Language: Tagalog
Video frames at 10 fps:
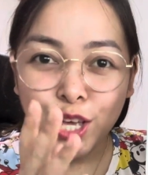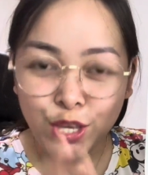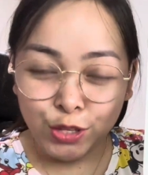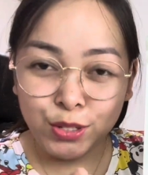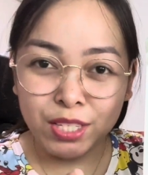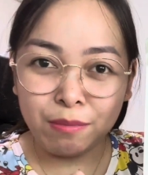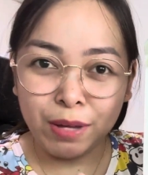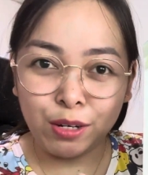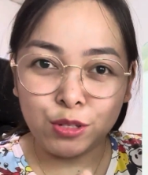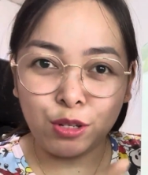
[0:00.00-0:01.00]
using
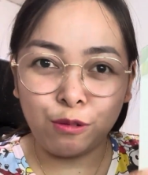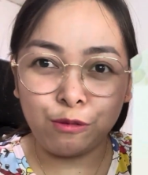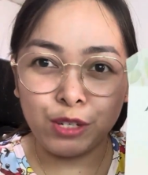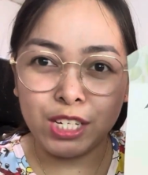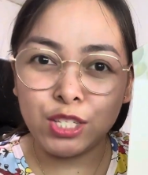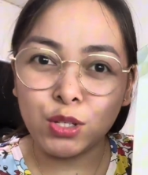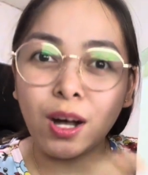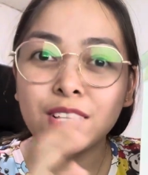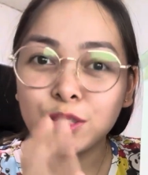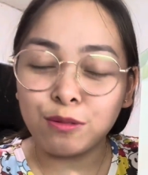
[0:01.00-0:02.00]
Microsoft Word. So,
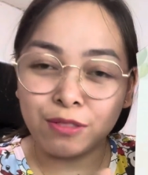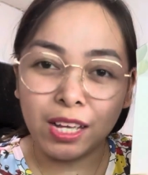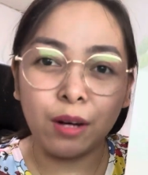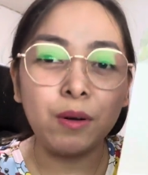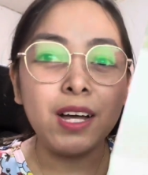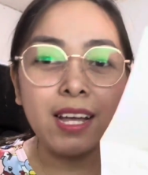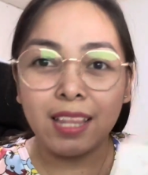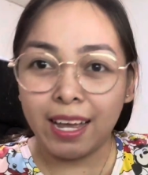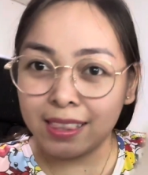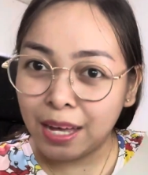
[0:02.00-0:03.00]
as of now,
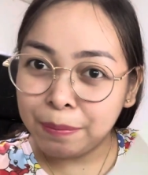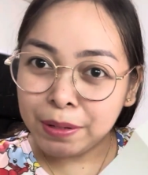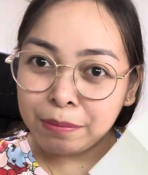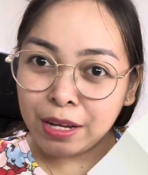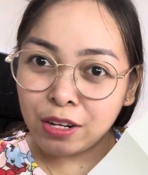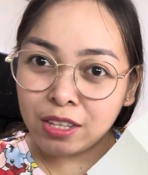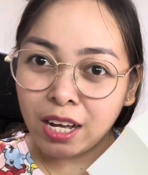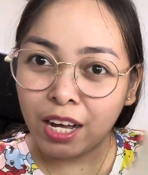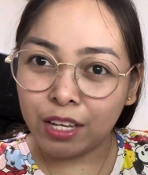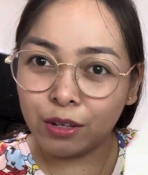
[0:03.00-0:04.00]
ay dapat meron na
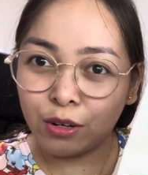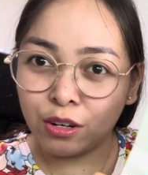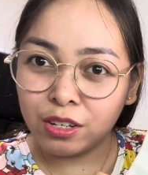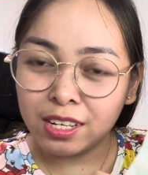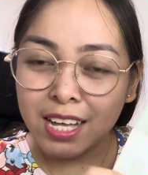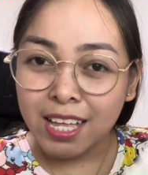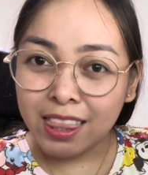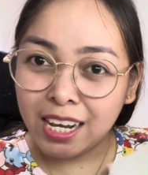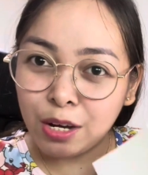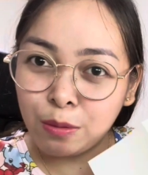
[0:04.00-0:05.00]
kayong
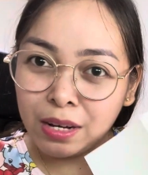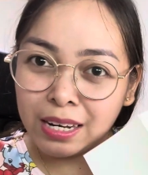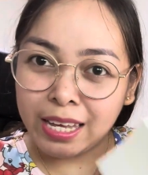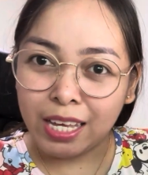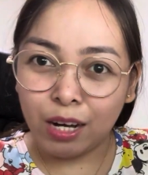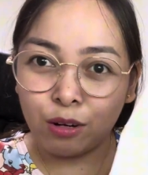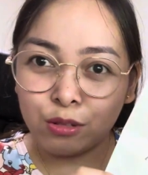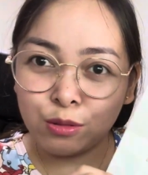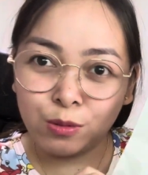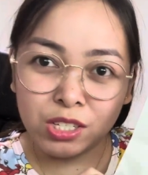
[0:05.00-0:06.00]
dalawang layout
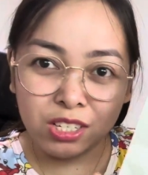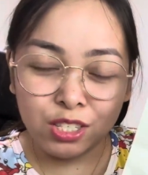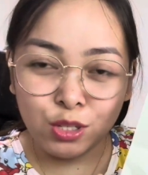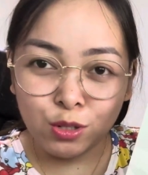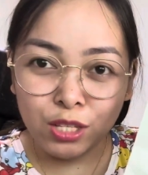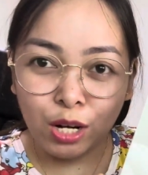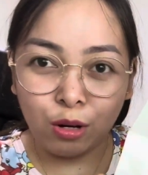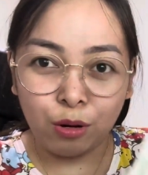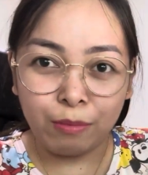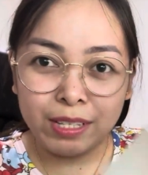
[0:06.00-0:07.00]
which is is yung sa
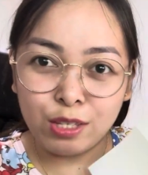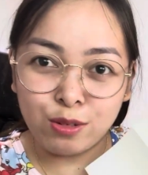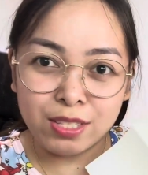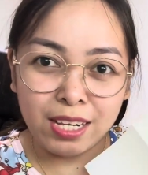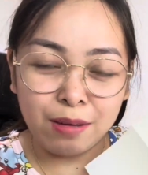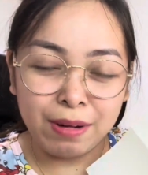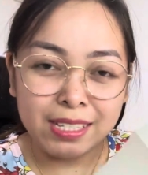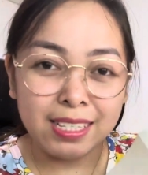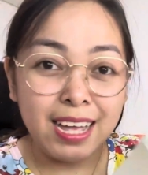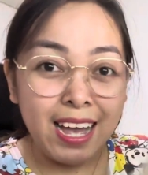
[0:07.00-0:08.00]
loob at yung sa
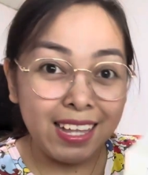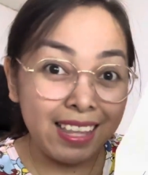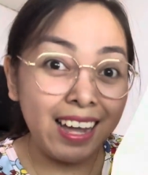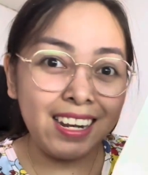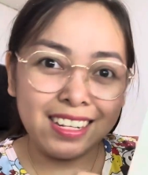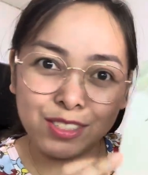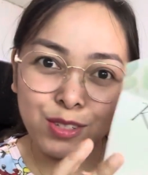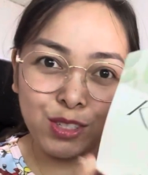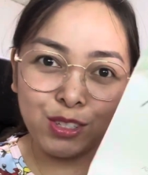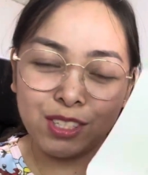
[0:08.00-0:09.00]
labas. Dahil ang
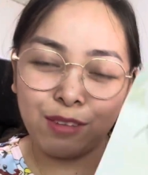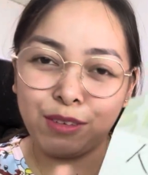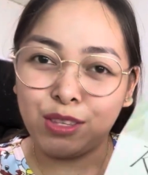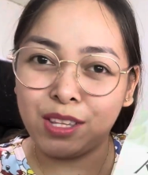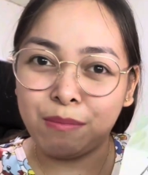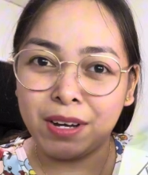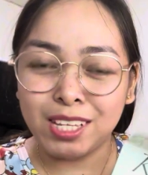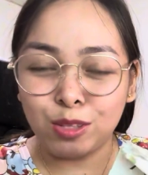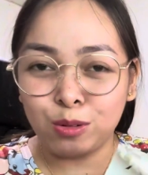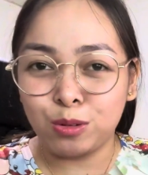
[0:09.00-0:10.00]
susunod na video naman
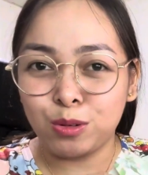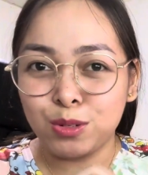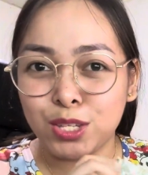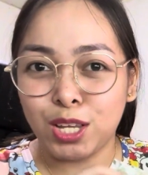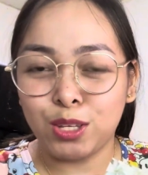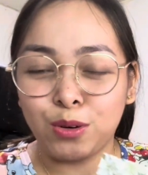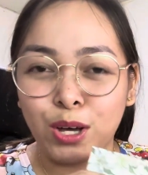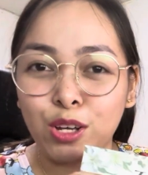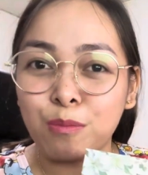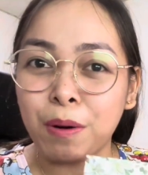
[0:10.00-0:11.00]
na ituturo ko sa inyo
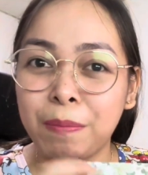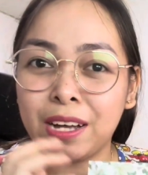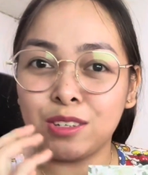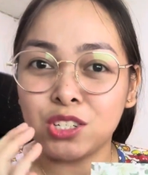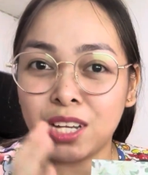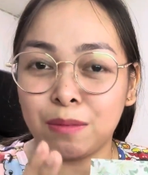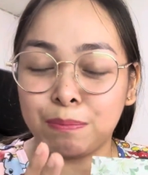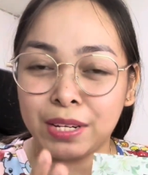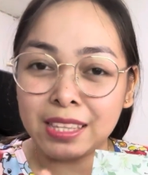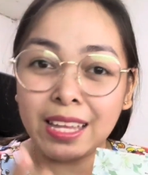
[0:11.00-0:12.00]
ay kung paano siya
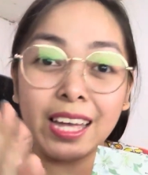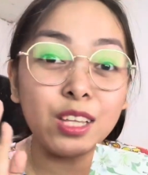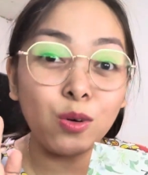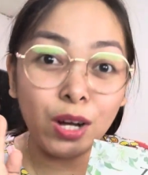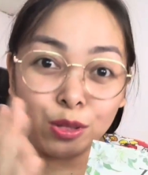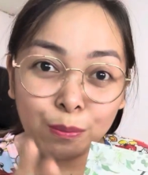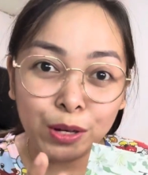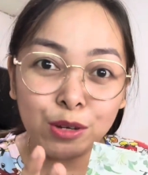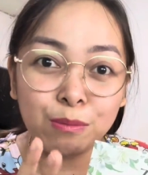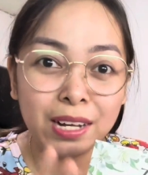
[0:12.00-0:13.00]
i-print at kung ano pa
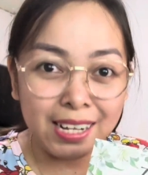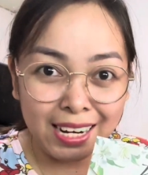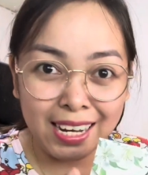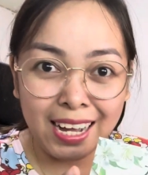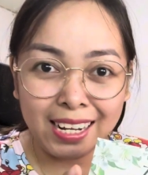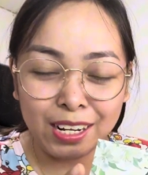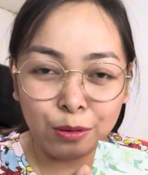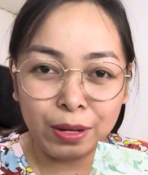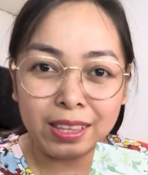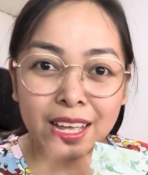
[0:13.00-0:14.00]
yung mga kailangan
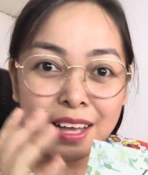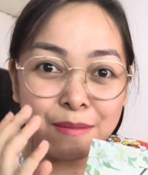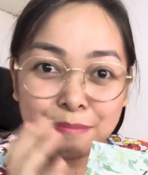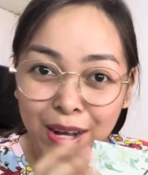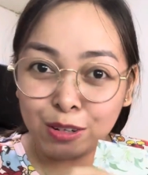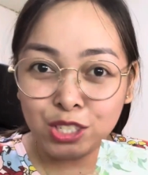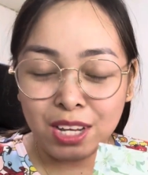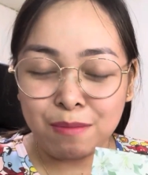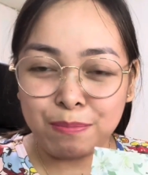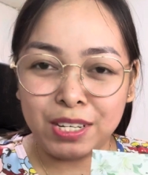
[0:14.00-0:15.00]
gawin bago
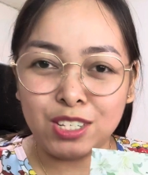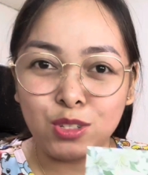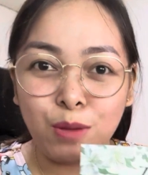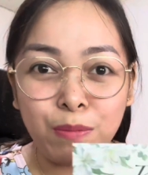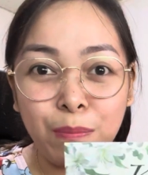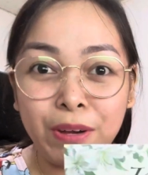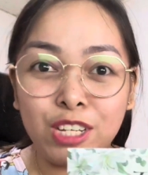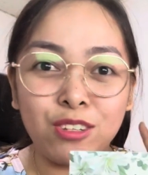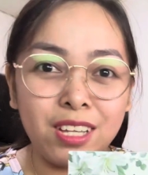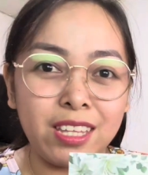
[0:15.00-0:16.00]
siya i-print. So i-prepare
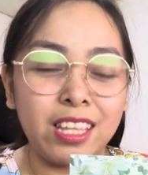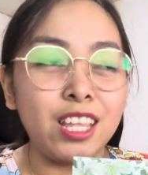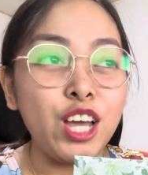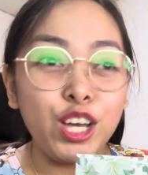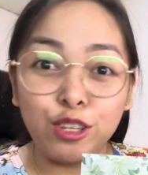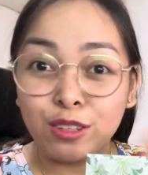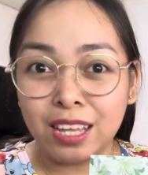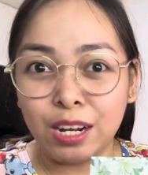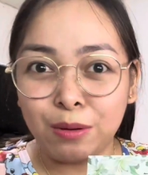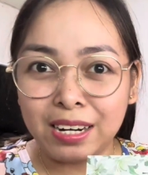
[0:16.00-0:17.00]
nyo na din yung
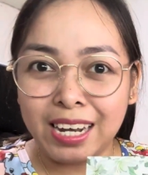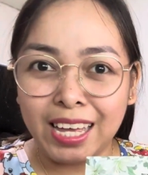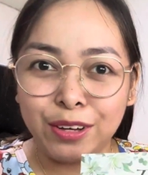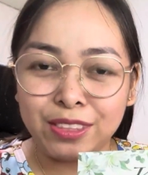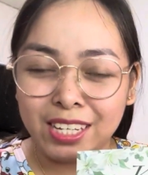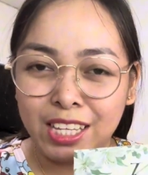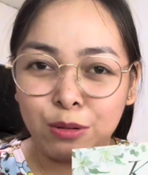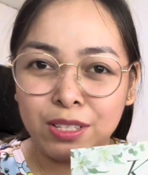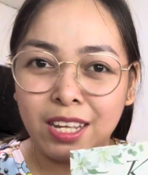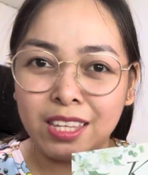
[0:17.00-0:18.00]
dalawang layout na
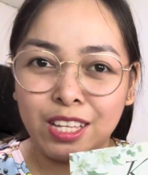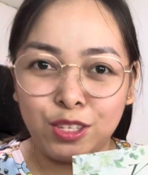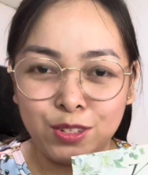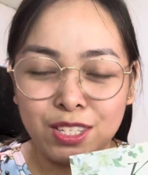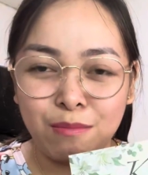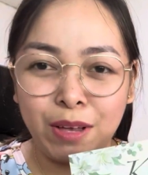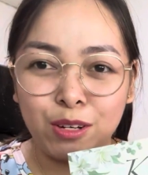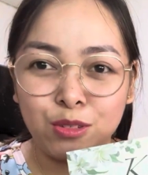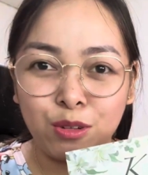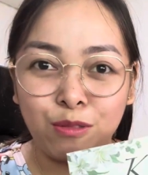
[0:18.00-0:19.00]
ginawa natin using
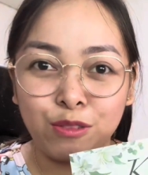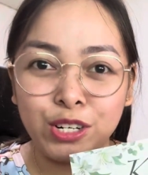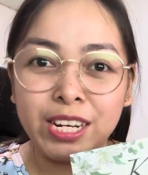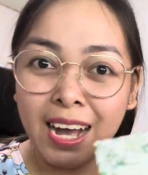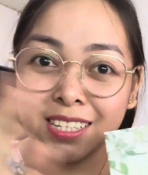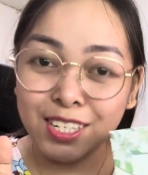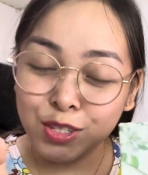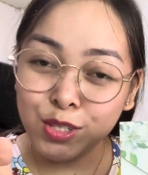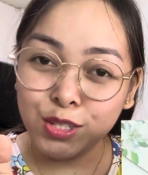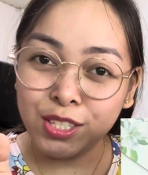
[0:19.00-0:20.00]
Microsoft Word. At sa
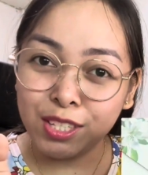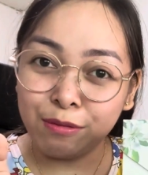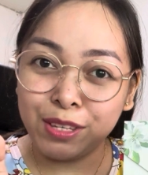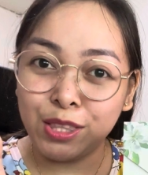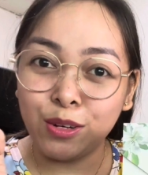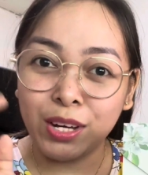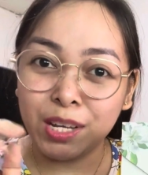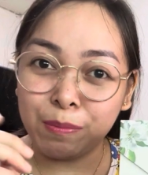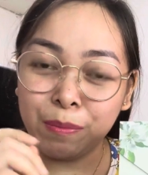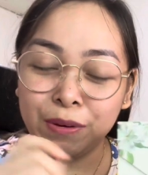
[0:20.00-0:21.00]
susunod na video
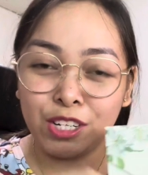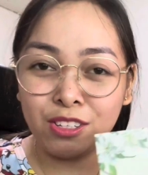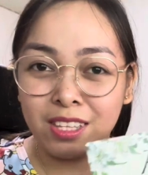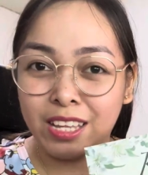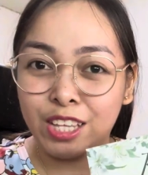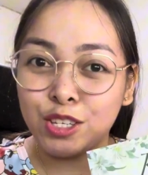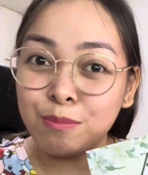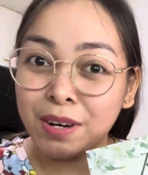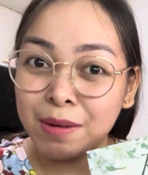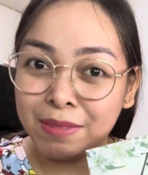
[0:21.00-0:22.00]
ay i-prepare nyo na din
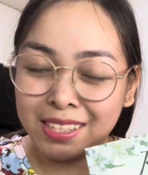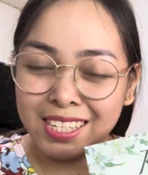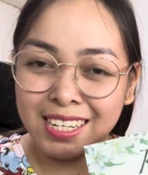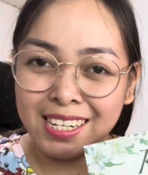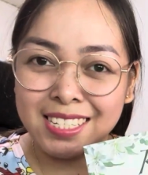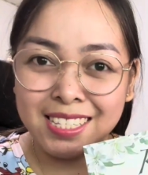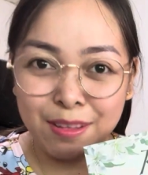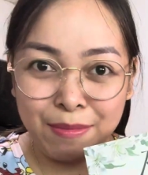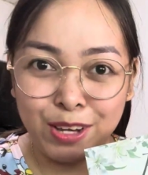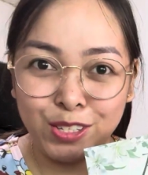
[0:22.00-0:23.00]
yung mga materials
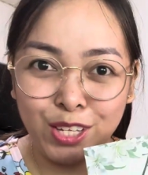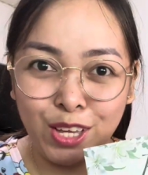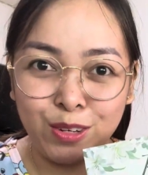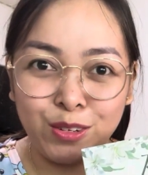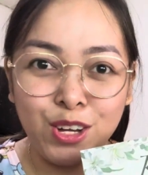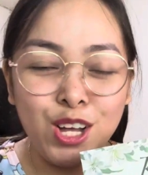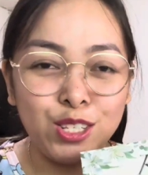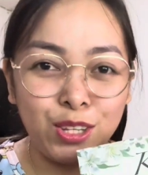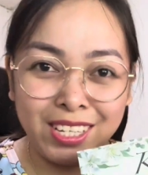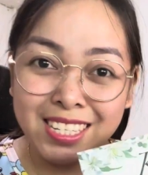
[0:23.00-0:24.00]
na meron kayo.
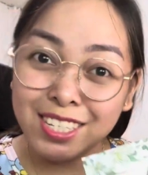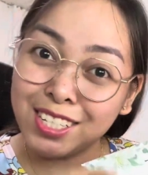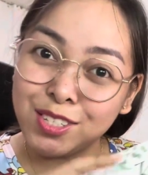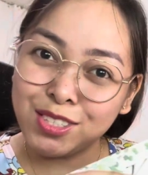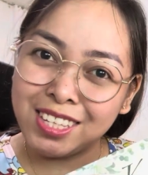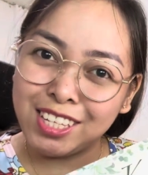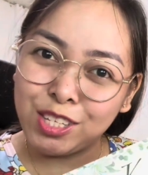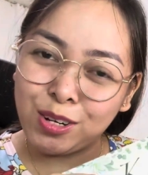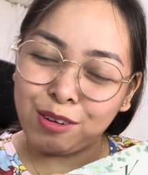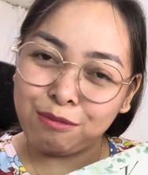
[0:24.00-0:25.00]
So ayan, sana sundan
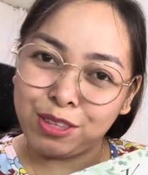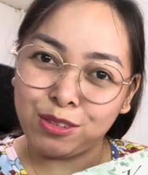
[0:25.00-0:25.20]
ninyo ang video